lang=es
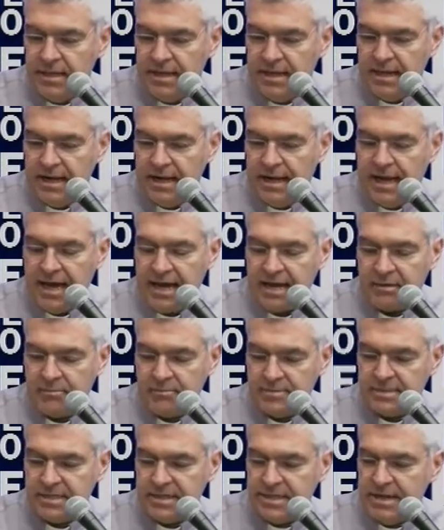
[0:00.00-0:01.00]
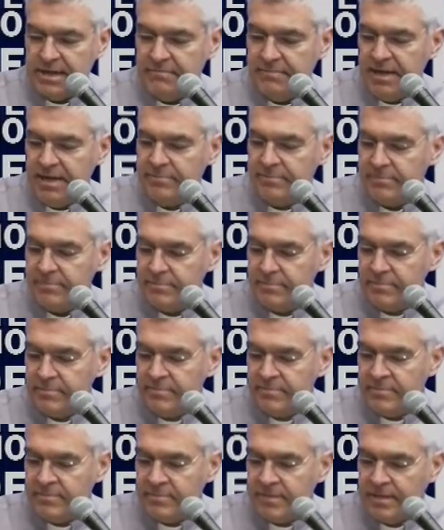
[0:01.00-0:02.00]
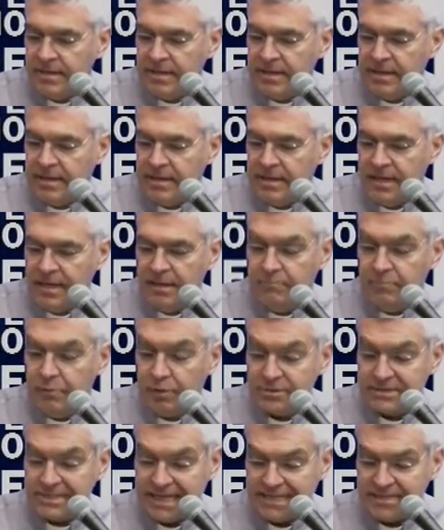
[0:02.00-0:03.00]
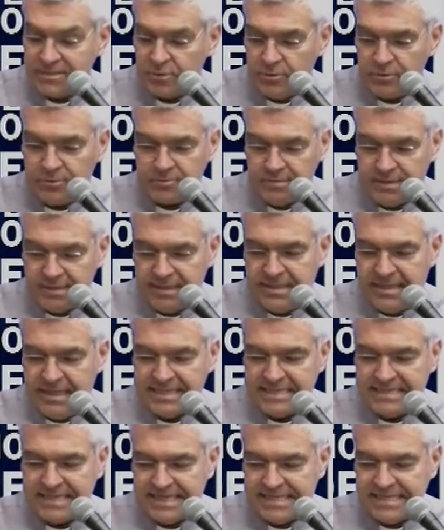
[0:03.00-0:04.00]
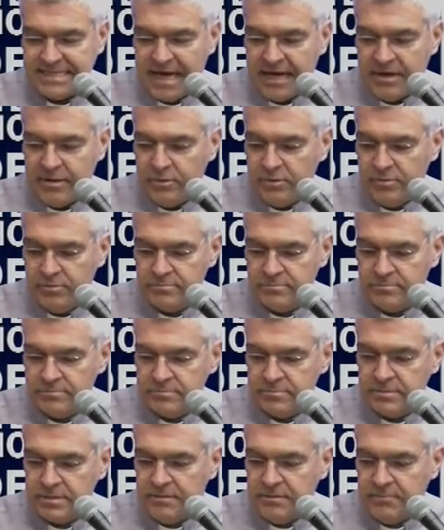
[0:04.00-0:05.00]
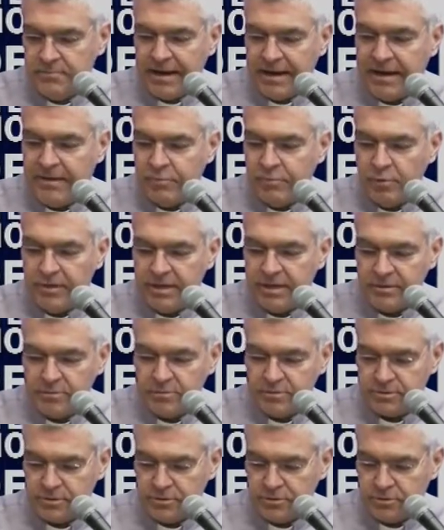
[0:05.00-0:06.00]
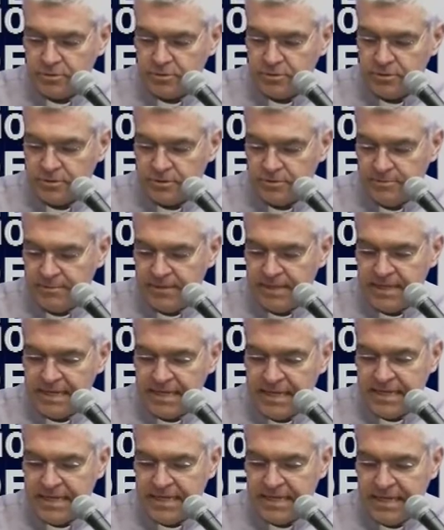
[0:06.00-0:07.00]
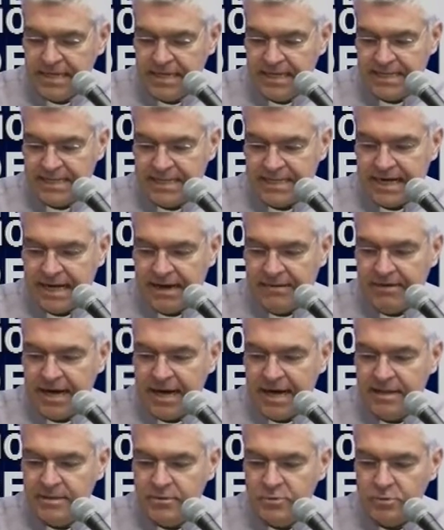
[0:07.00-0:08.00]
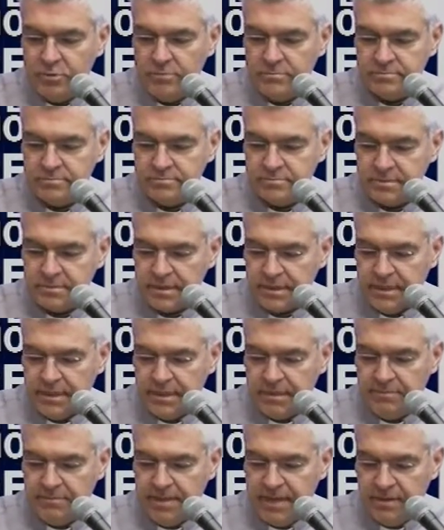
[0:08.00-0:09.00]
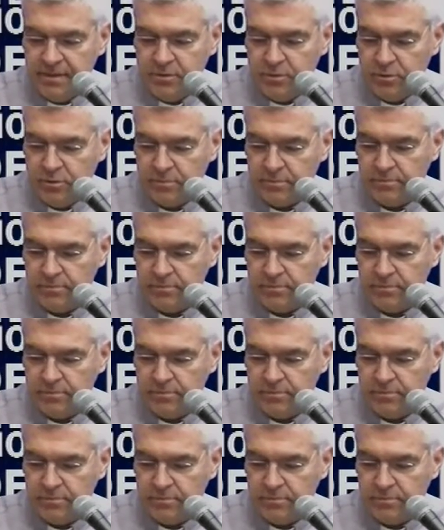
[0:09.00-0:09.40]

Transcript: la ¿cómo se llama? el, proceso necesario para poder nosotros ir trabajando, ir viendo